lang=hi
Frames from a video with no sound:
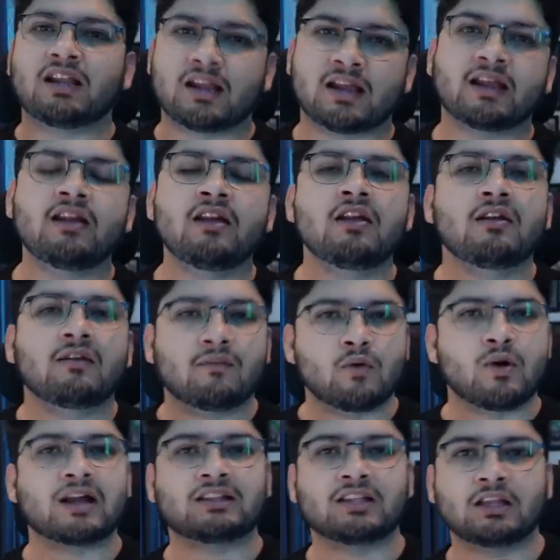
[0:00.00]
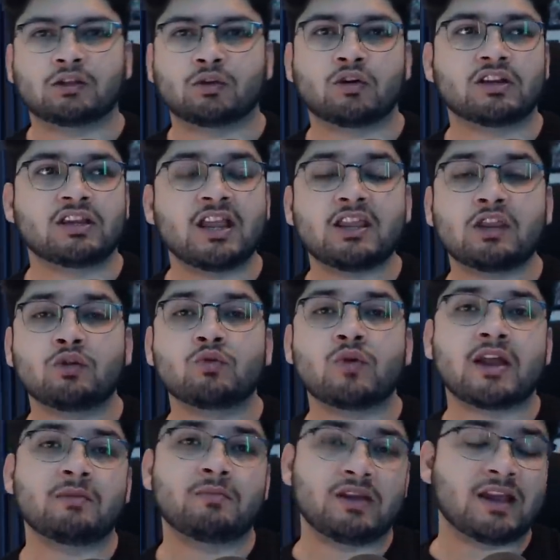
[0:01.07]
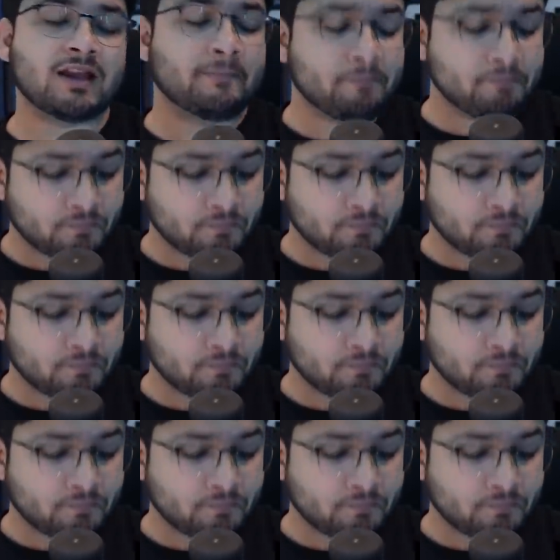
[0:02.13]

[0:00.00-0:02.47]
है वो आती है तो और ये क्यू है